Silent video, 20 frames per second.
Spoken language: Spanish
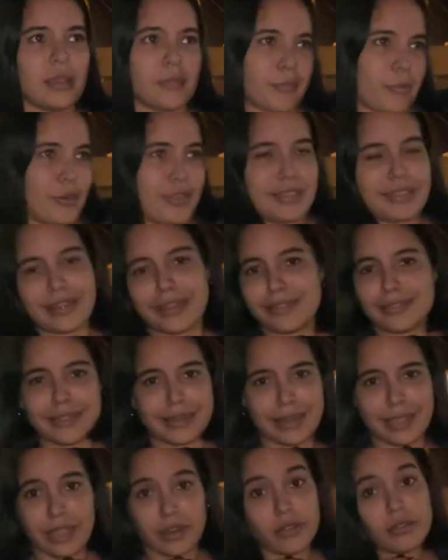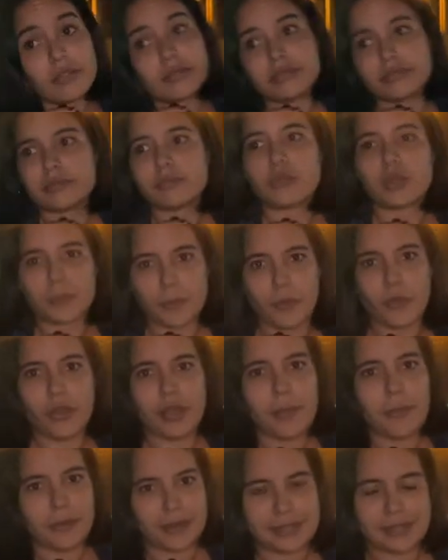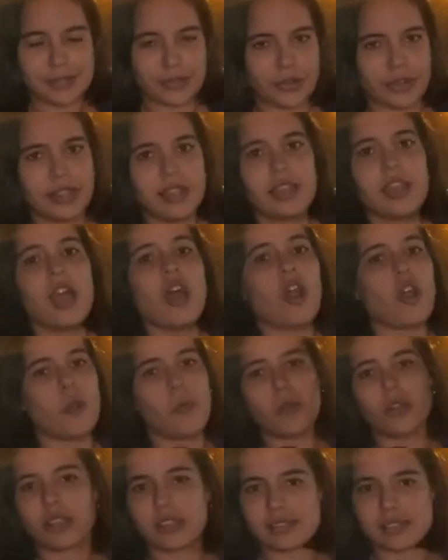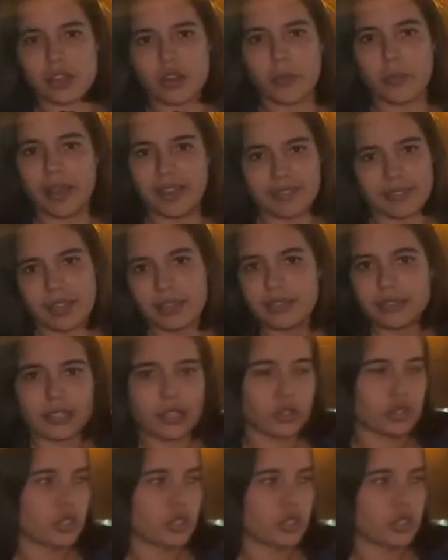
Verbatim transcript: porque tienen dinero, muy pocas personas, o porque se lo mandan de